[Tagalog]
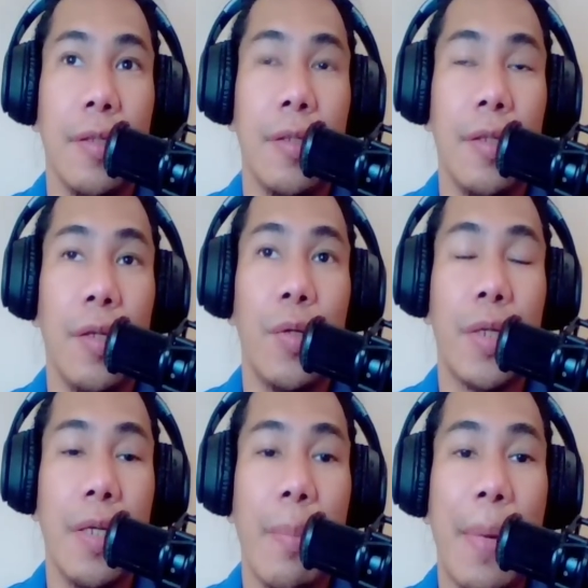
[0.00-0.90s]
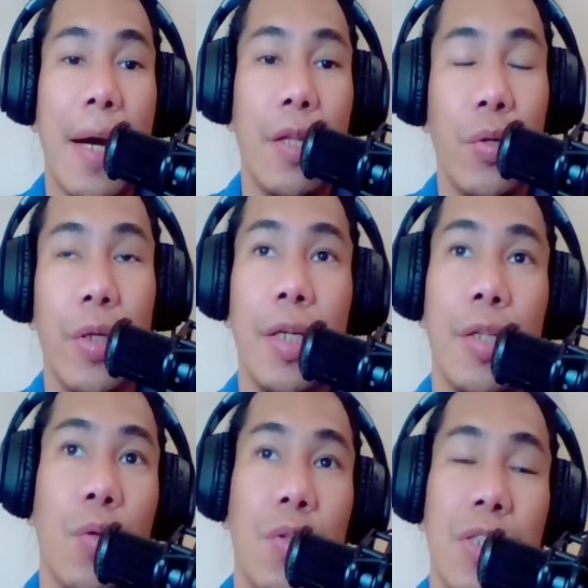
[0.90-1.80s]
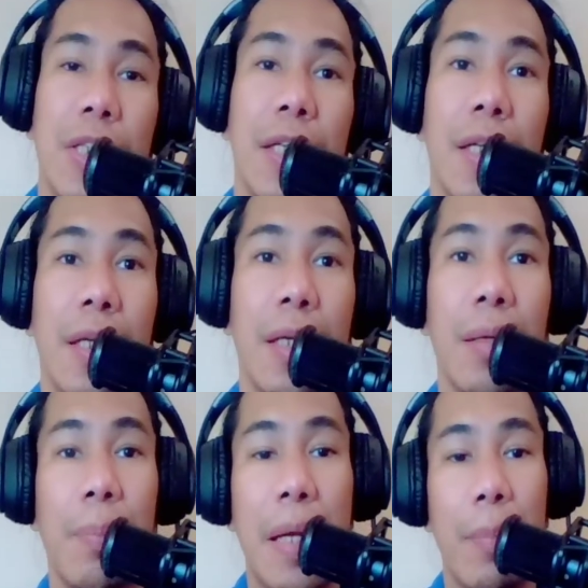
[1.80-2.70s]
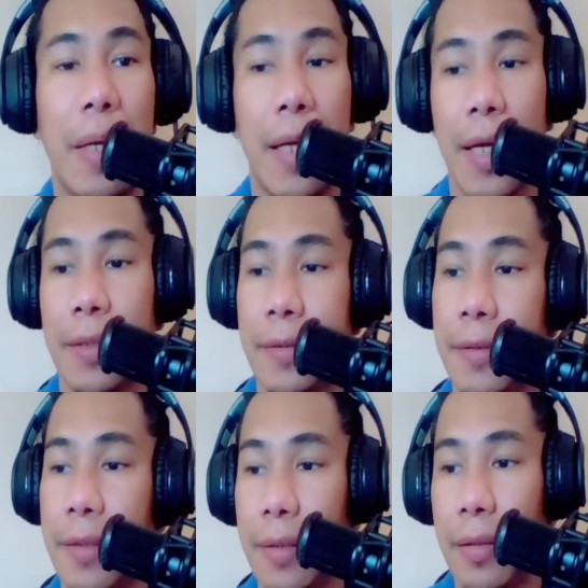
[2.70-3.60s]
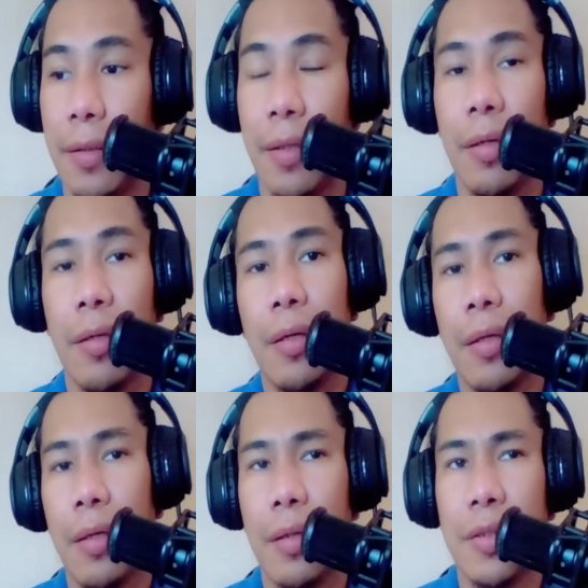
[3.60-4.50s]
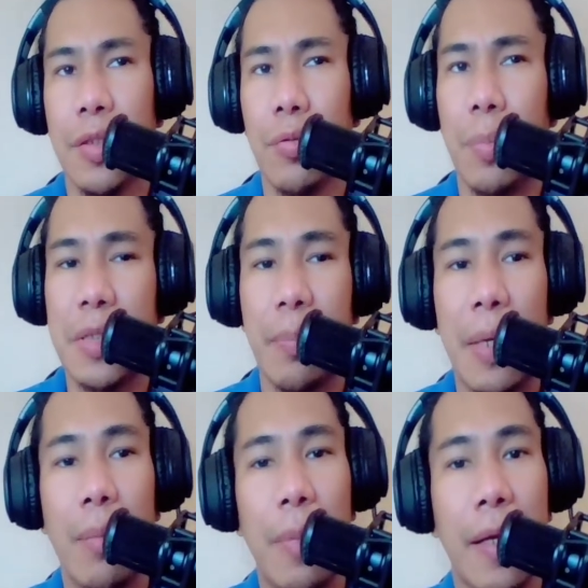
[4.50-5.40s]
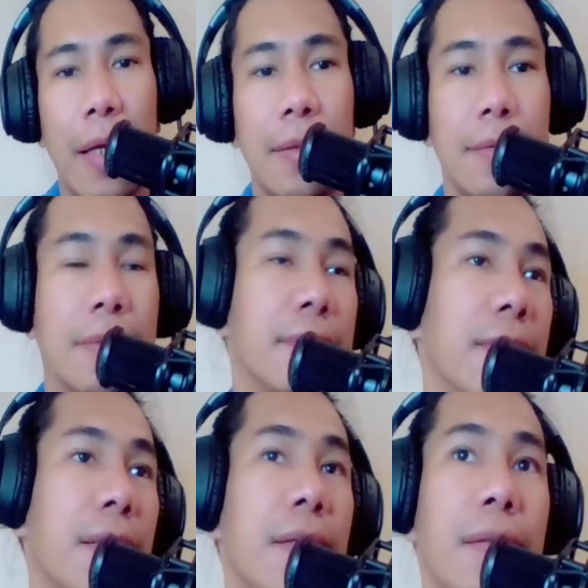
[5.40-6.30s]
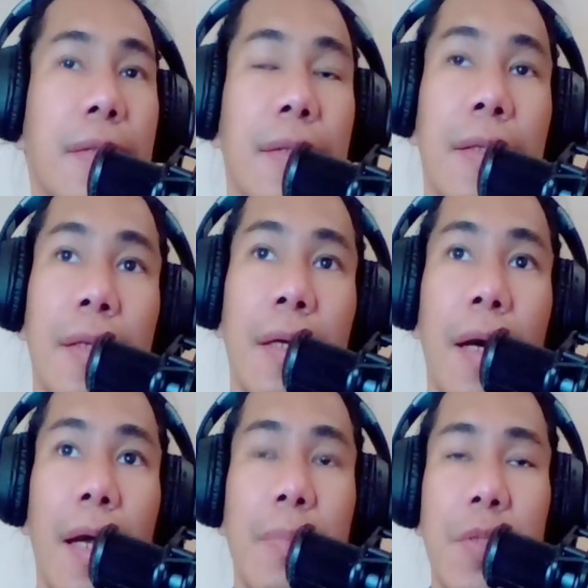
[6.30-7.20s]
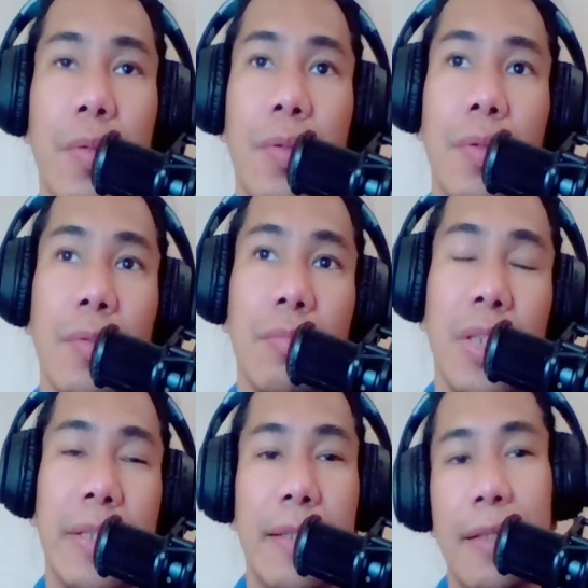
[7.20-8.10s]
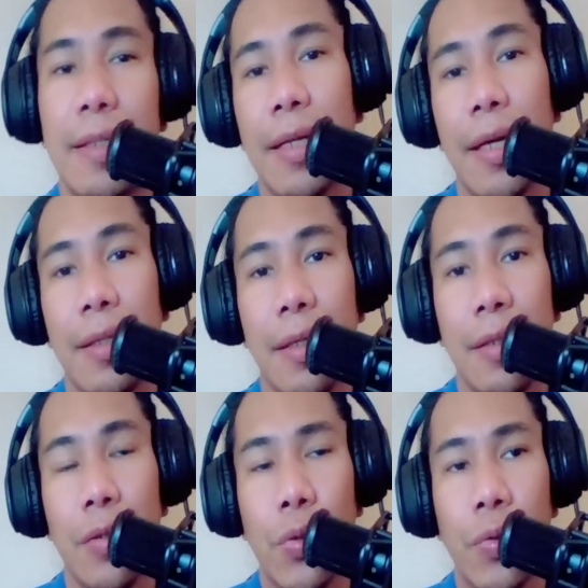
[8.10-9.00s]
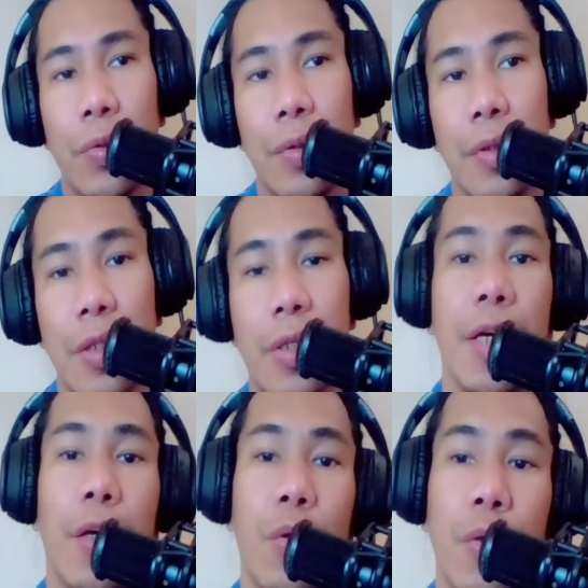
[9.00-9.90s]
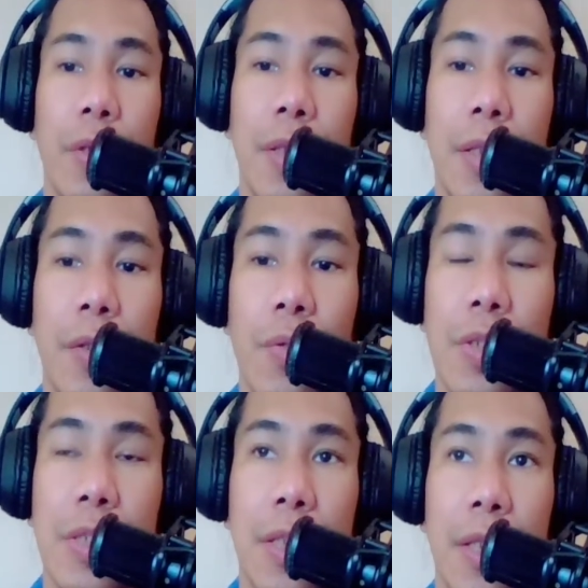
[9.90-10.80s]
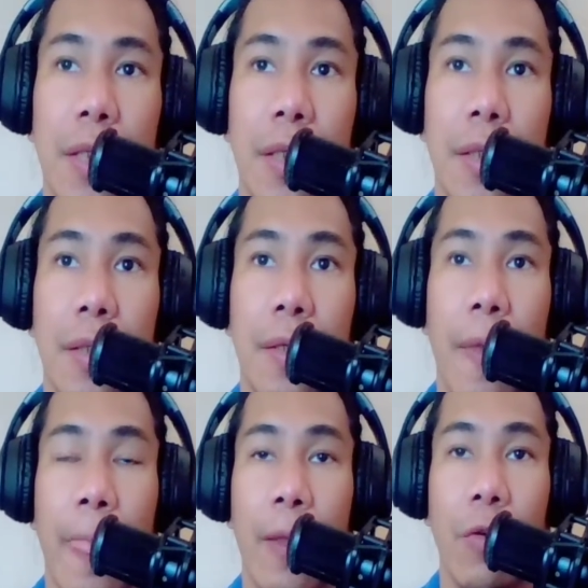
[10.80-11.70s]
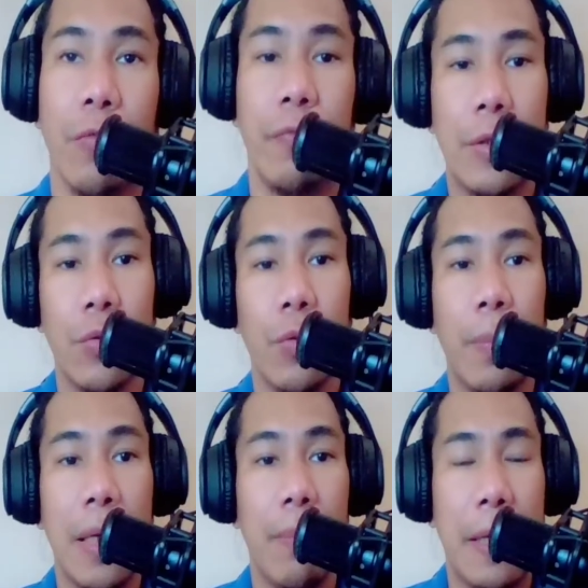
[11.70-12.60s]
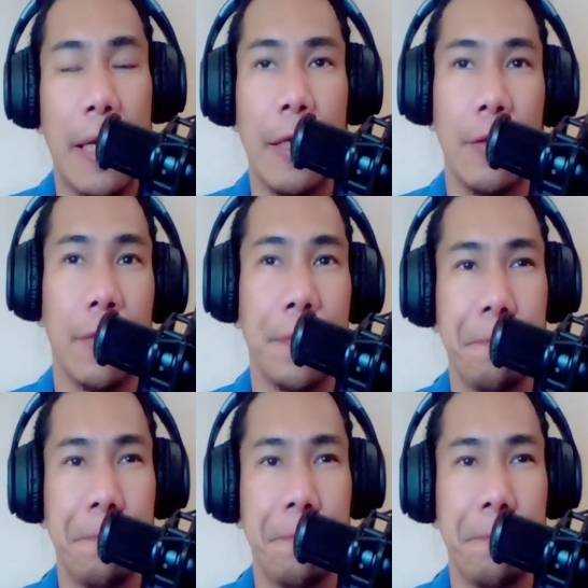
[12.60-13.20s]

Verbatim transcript: Lorraine Badoy, itong si Palparan. Sino ba si Palparan? Ah. Alam niyo kung titignan natin yung record nitong si Jovito Palparan ano.